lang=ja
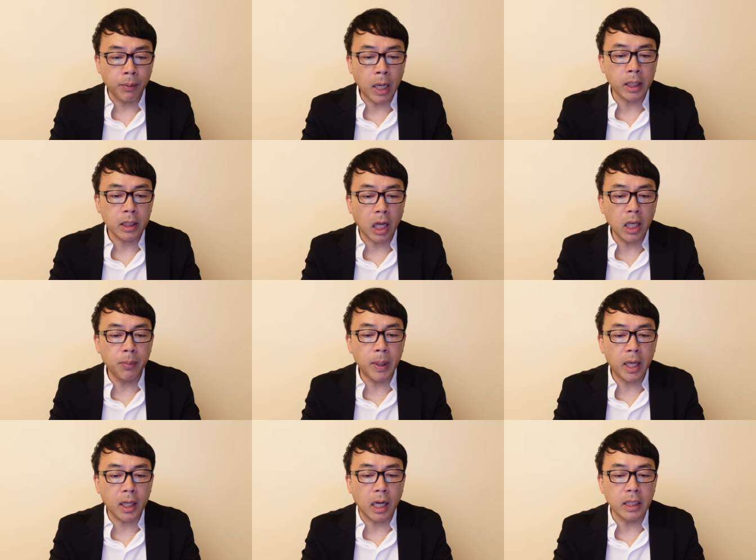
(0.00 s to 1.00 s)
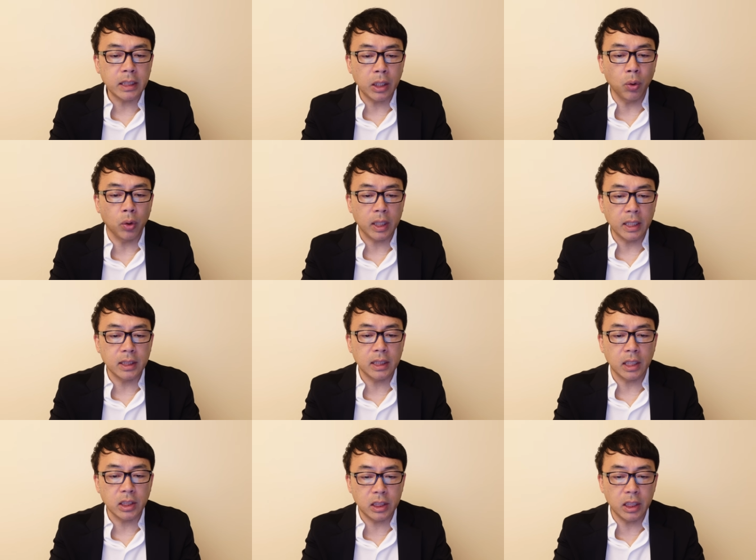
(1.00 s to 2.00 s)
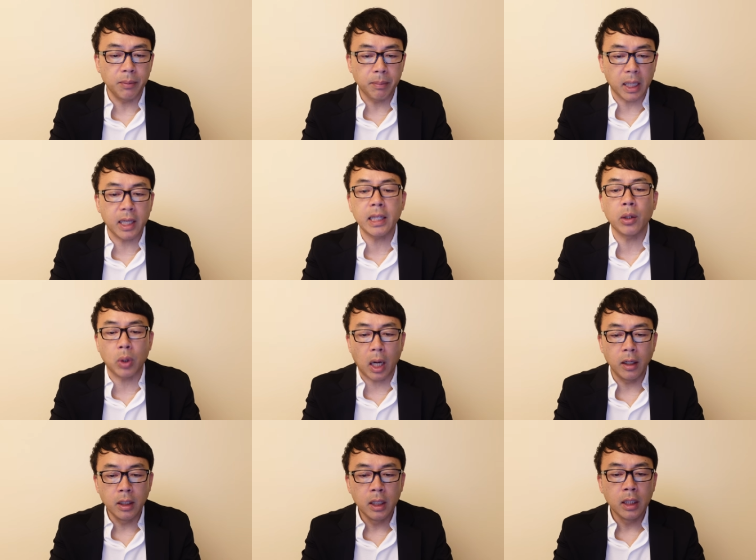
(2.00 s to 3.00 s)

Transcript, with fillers: は対米開戦を決断し負けたのか。